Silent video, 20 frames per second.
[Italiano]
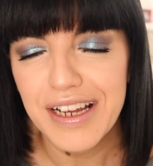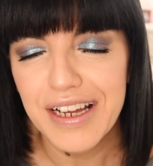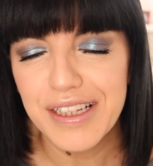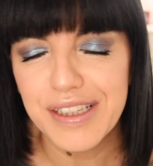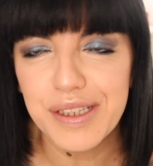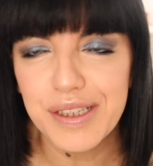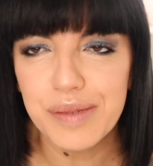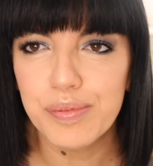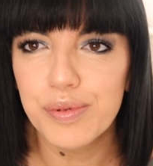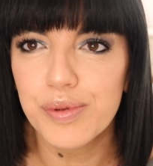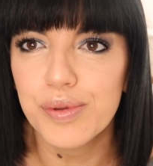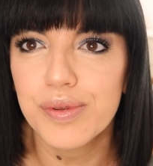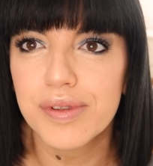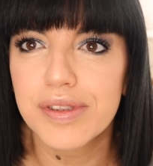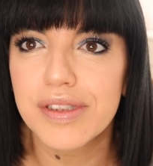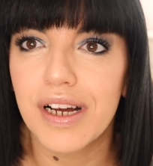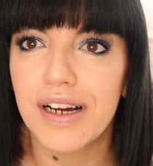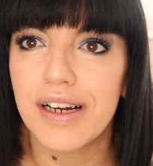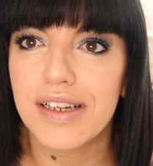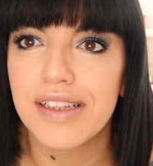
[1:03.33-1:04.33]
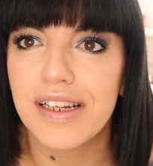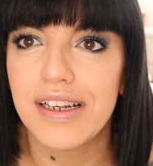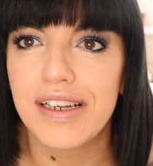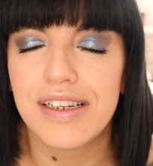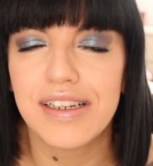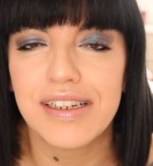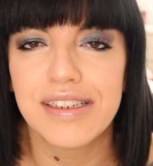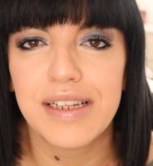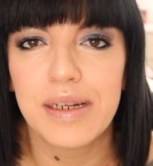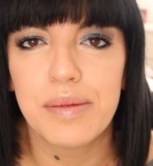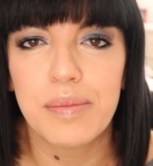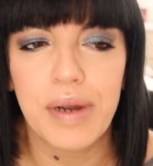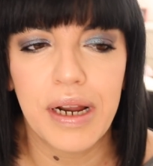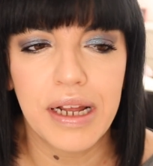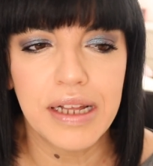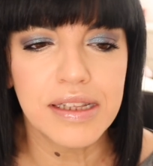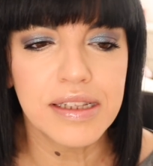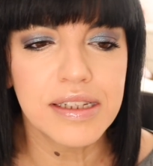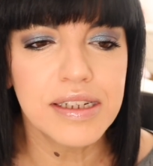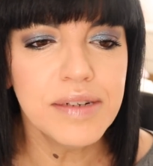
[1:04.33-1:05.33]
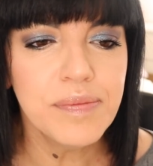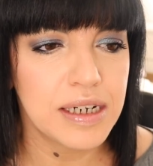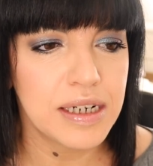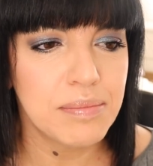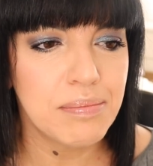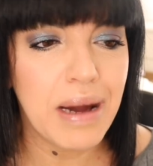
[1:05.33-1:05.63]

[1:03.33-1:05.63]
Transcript: di punta del, del brand,